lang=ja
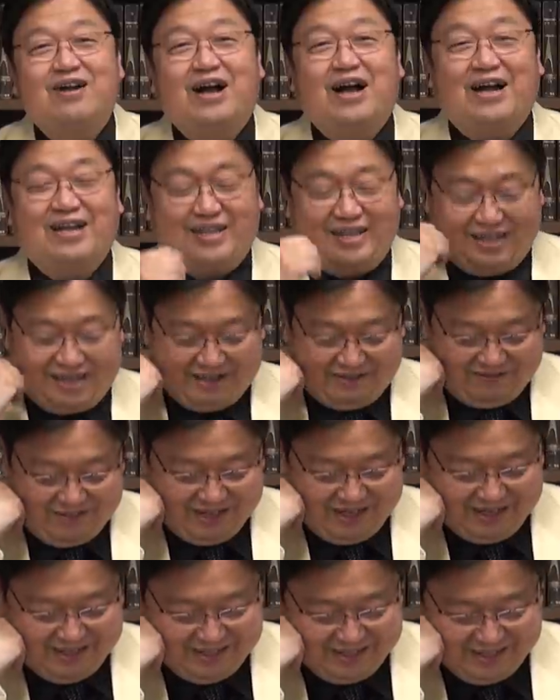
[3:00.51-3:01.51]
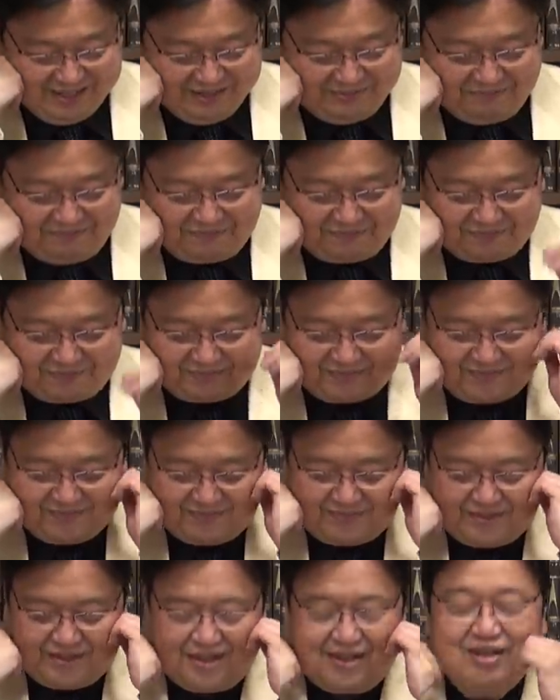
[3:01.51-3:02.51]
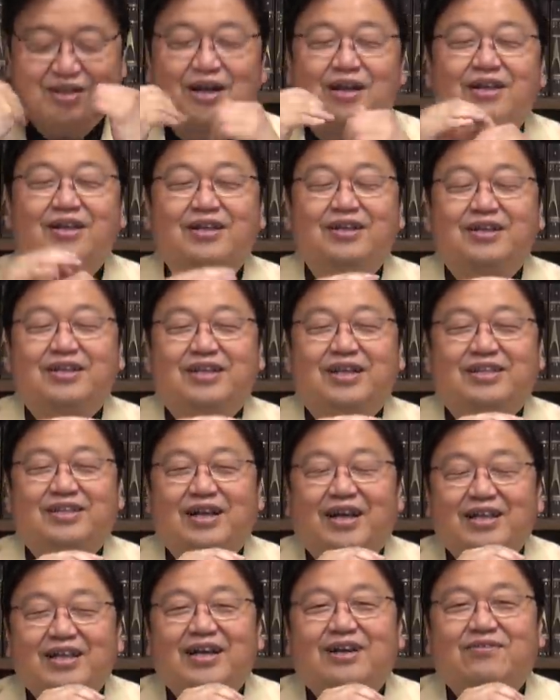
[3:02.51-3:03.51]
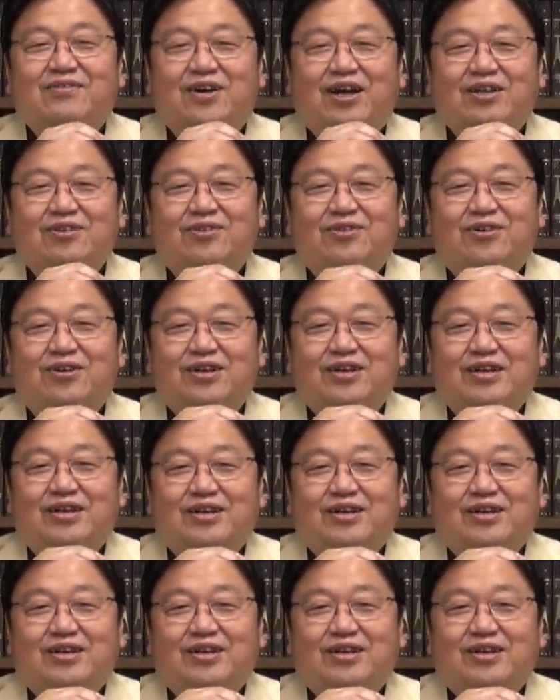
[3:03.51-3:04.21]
かかってきたみたいですね。あでただもうあの、